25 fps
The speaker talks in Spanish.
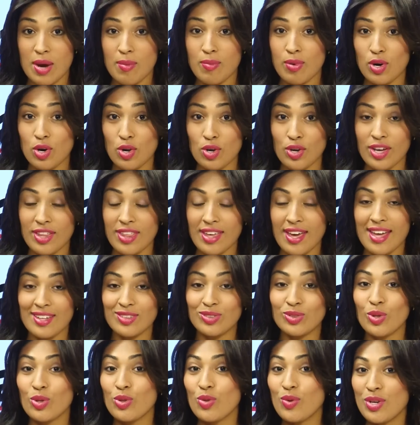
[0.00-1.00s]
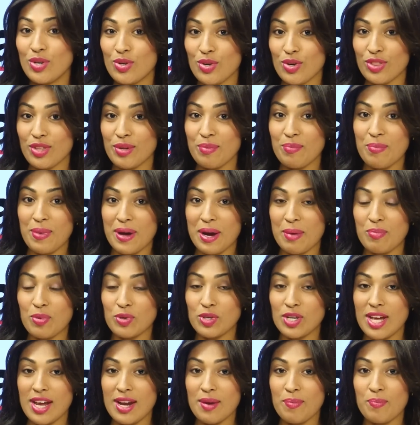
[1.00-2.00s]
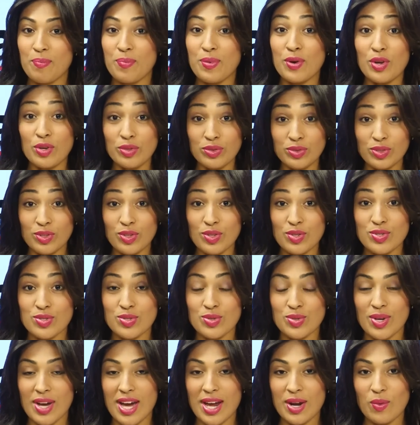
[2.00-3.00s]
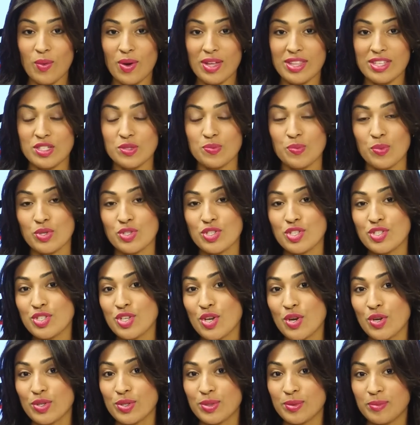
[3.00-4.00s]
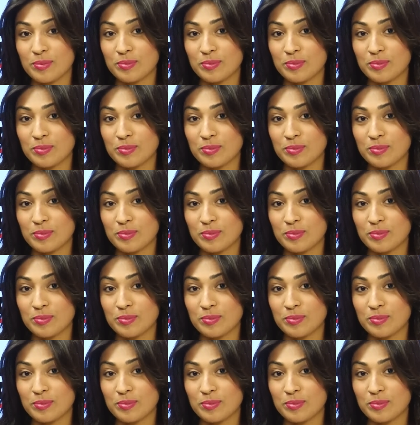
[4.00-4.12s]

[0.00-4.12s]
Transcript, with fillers: por lo que deja todo en orden para poner pronto su cargo a disposición.